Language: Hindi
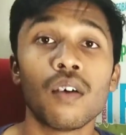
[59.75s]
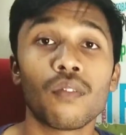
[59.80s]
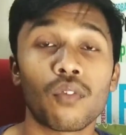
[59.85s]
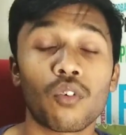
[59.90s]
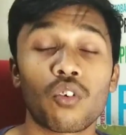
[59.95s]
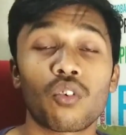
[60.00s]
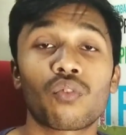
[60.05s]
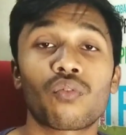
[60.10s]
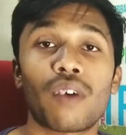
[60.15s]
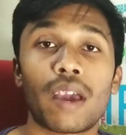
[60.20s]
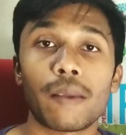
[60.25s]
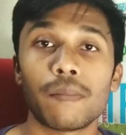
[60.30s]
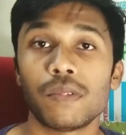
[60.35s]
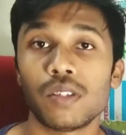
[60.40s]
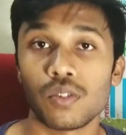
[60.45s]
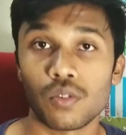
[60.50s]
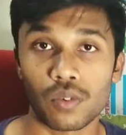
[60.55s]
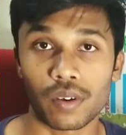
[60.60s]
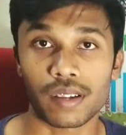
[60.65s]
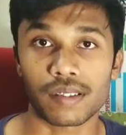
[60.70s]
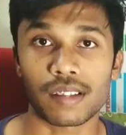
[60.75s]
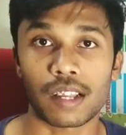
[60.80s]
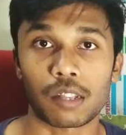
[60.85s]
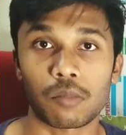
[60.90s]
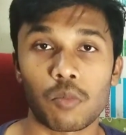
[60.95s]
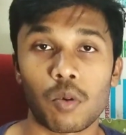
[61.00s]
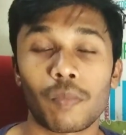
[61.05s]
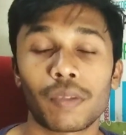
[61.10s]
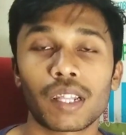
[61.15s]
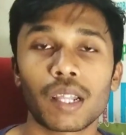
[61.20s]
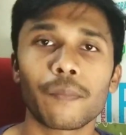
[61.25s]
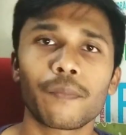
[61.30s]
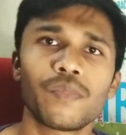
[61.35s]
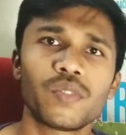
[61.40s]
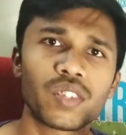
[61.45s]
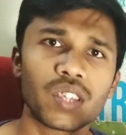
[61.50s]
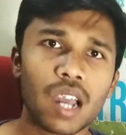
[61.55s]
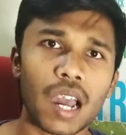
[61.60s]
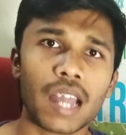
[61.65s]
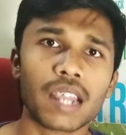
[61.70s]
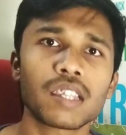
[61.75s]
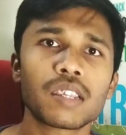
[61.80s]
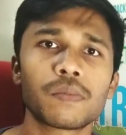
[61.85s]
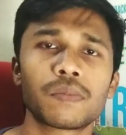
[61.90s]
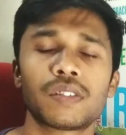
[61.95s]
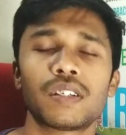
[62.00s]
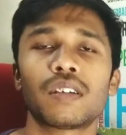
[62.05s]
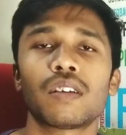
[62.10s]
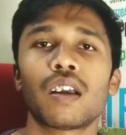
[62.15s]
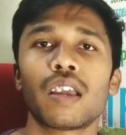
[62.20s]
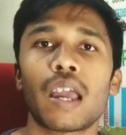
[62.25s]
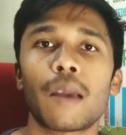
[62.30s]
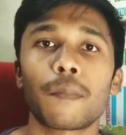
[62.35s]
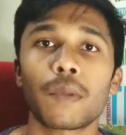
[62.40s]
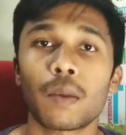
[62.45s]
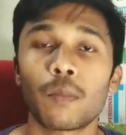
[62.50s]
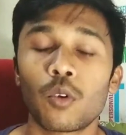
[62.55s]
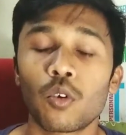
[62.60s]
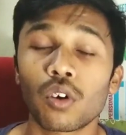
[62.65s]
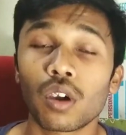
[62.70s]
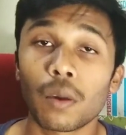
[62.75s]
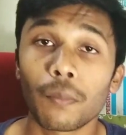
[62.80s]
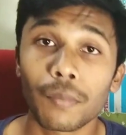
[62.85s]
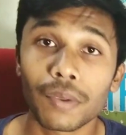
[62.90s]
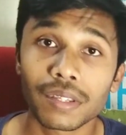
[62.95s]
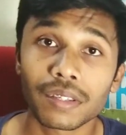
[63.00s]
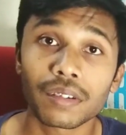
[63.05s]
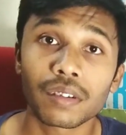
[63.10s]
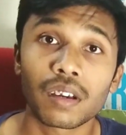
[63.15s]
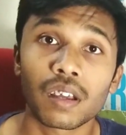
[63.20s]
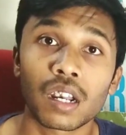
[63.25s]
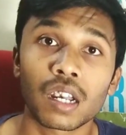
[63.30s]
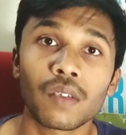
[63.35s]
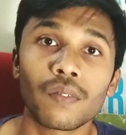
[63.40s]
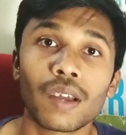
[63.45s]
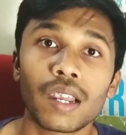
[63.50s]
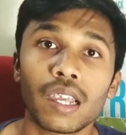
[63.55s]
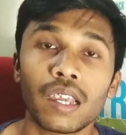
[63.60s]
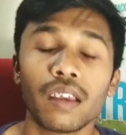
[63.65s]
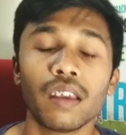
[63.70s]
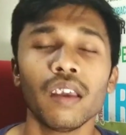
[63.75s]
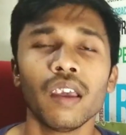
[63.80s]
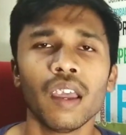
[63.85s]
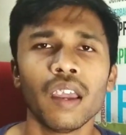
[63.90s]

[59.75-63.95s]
फोर फाइव जीरो के साथ में मतलब चार चिपसेट का यहाँ पे हम लोग कंपेरिजन करने वाले हैं